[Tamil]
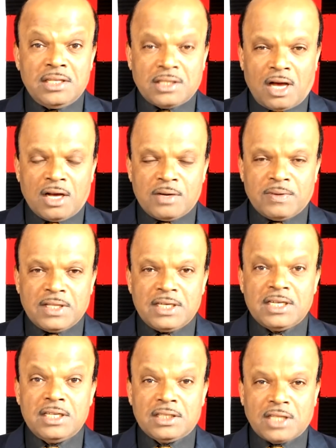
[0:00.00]

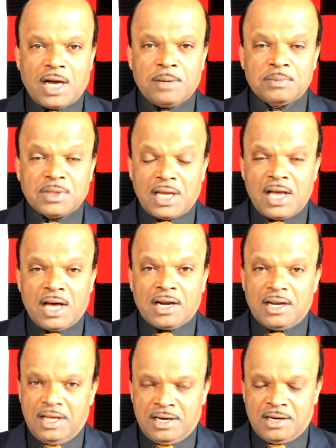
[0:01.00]
தாக்குவதற்கு தாம் தயார்
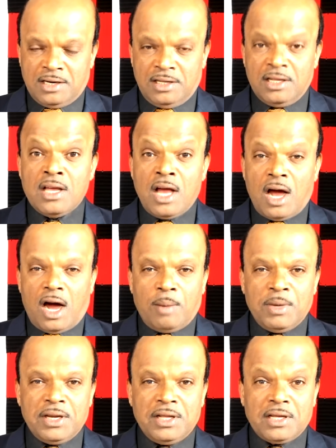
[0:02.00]
என்று
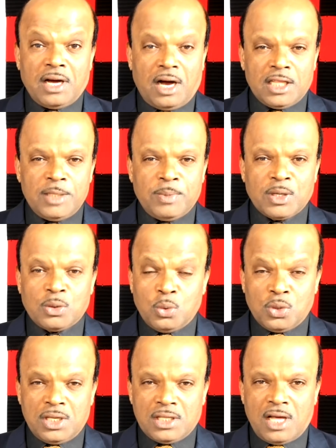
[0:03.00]
அமெரிக்க அதிபர்
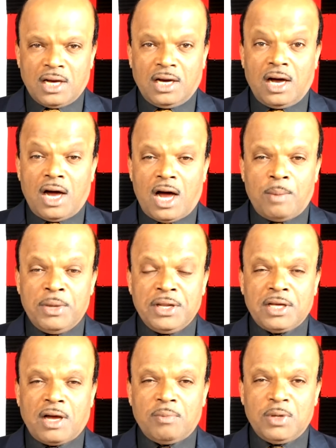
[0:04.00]
கூறியதாக
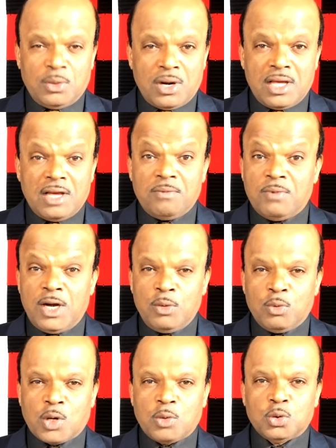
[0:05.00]
அமெரிக்காவினுடைய
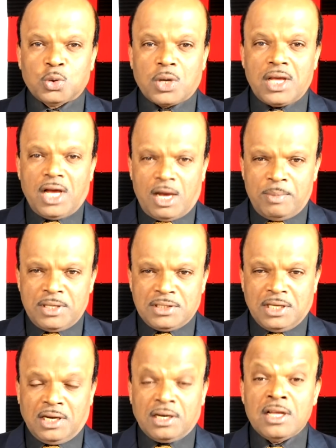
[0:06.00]
வெளியுறவுத்துறை
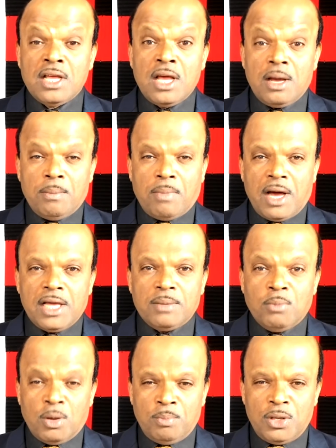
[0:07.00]
அமைச்சர் மைக்
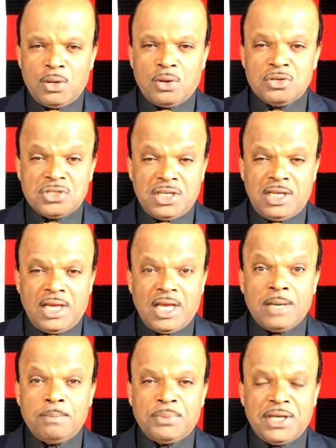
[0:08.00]
பொம்பியோ
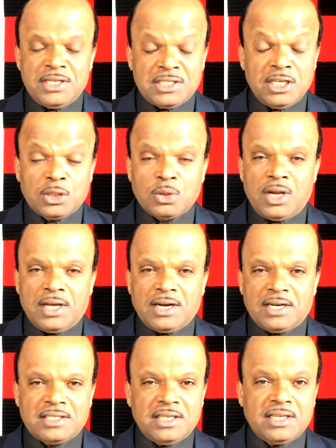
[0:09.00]
சிஎன்பிசி
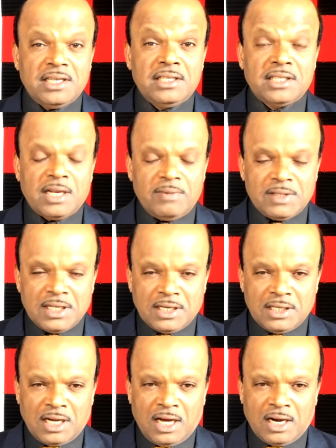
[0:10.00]
தொலைக்காட்சிக்கு
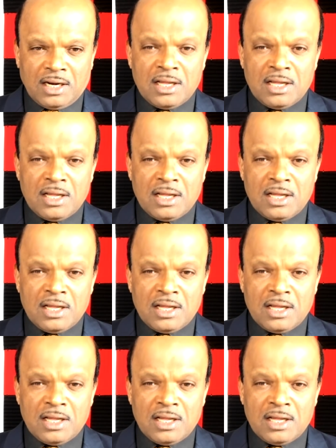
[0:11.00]
தெரிவித்திருக்கின்றார்